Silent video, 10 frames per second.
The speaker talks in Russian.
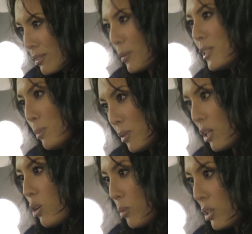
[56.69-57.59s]
Спасибо тебе
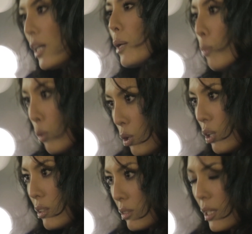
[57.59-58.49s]
огромное. Дай
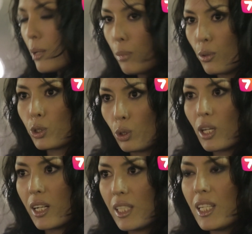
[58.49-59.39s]
бог. Дай бог, что
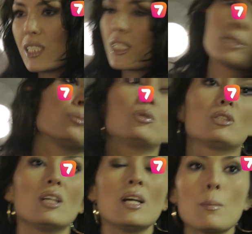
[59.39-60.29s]
так и есть, так и будет.
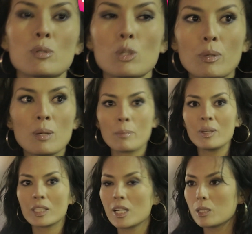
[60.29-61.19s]
Потому что были
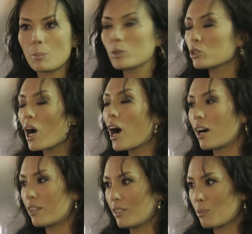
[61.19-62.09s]
моменты, когда просто
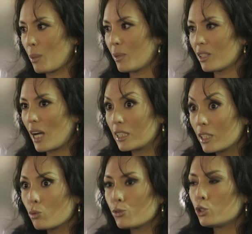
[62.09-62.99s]
аховые моменты, когда
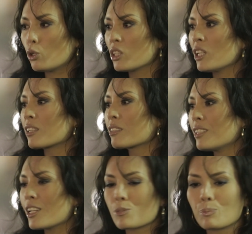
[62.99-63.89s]
ну все, нет,
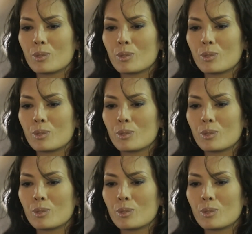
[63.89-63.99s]
нечем